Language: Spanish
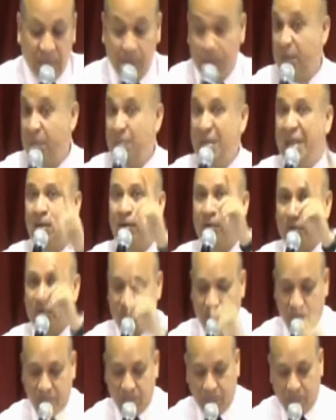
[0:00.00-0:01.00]
Primero,
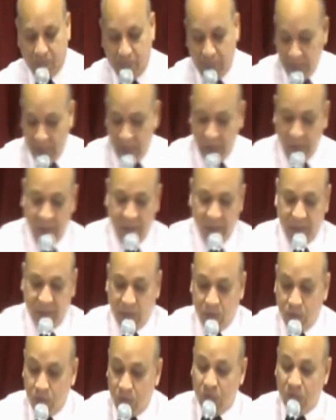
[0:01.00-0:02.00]

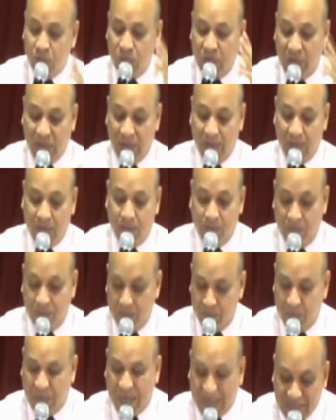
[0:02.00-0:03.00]
según el
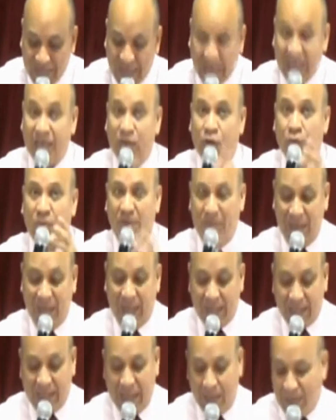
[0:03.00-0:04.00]
pasaje, o más bien
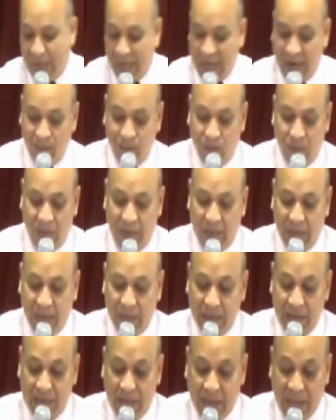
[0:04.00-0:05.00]
esta parábola,
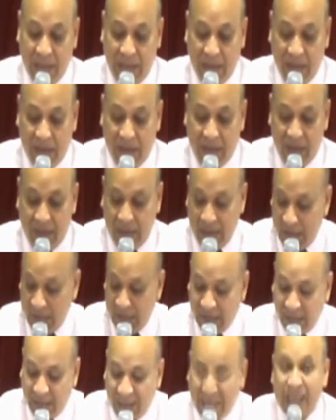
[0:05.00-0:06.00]

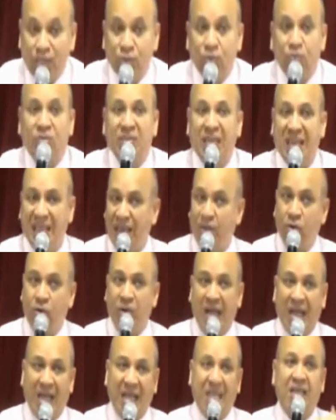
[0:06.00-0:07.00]
¿Qué sucede con
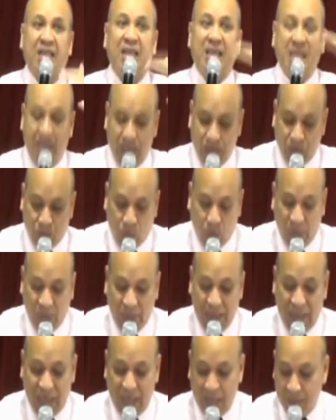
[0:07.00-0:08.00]
aquel que
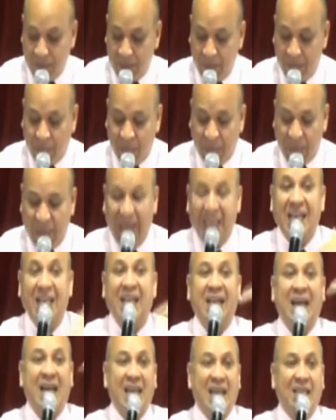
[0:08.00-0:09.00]
descuida
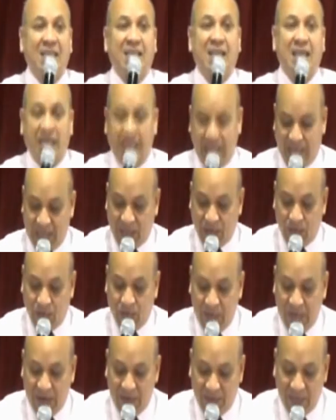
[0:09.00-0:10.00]
el carácter eterno
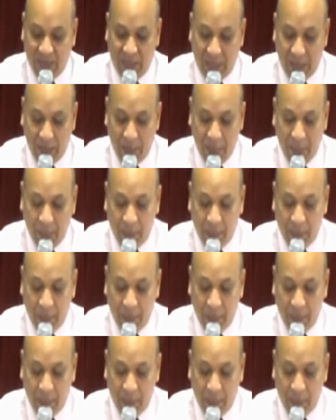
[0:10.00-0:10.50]
de la vida?